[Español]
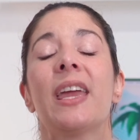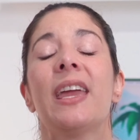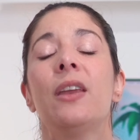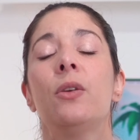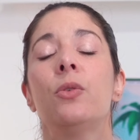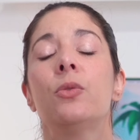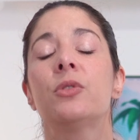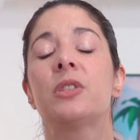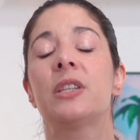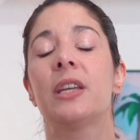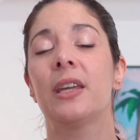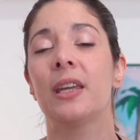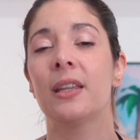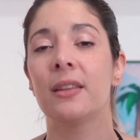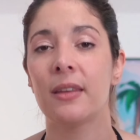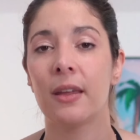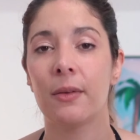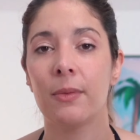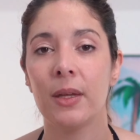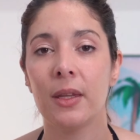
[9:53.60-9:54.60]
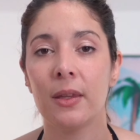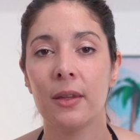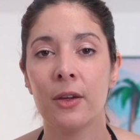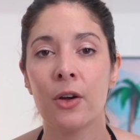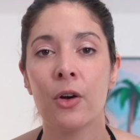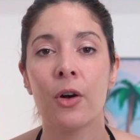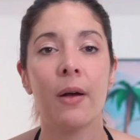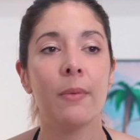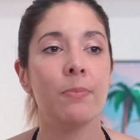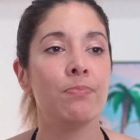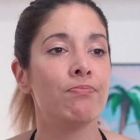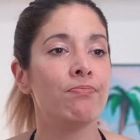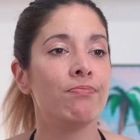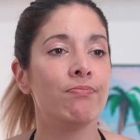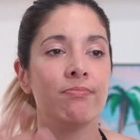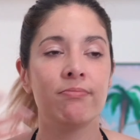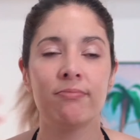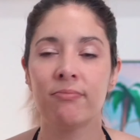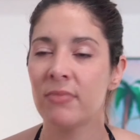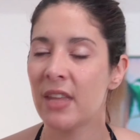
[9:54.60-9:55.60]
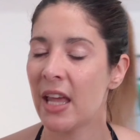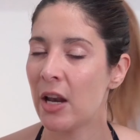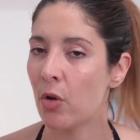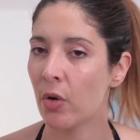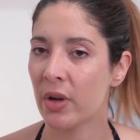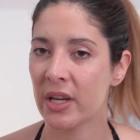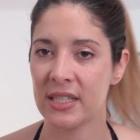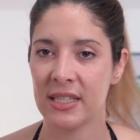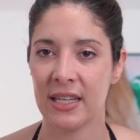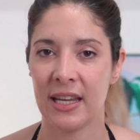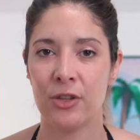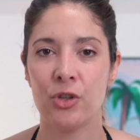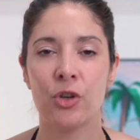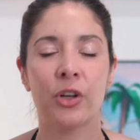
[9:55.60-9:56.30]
en un siguiente vídeo mm, de lo que sea.